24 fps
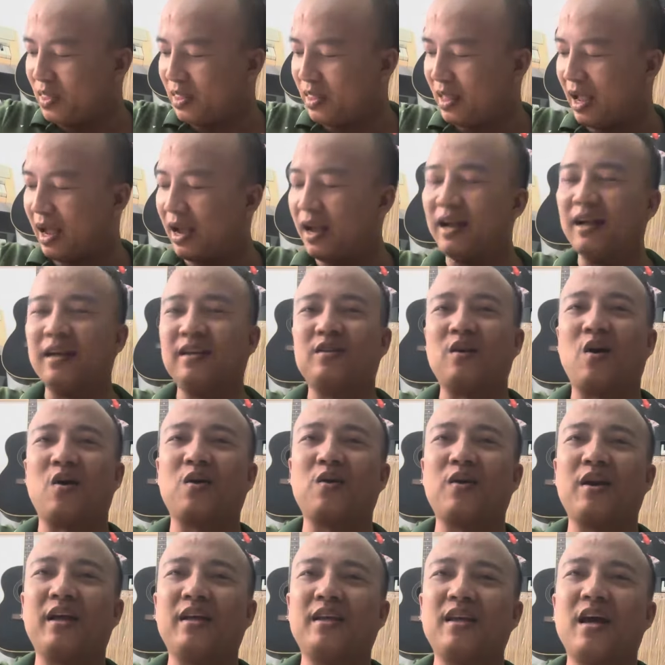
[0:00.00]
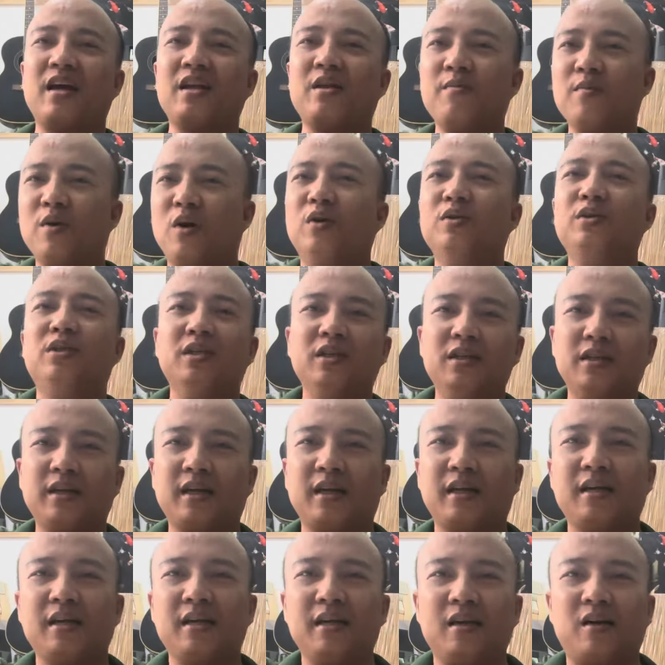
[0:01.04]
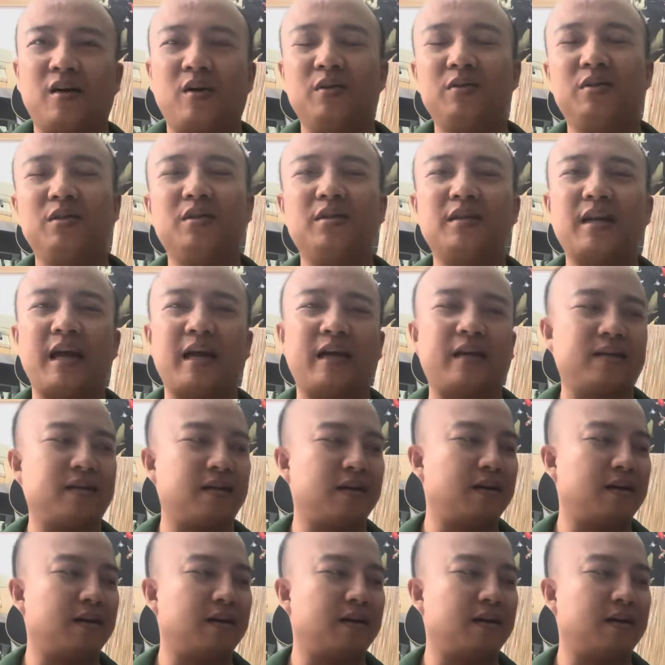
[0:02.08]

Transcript: nè sọt vô đây chơi với mình hồi xưa đi hồi xưa đàn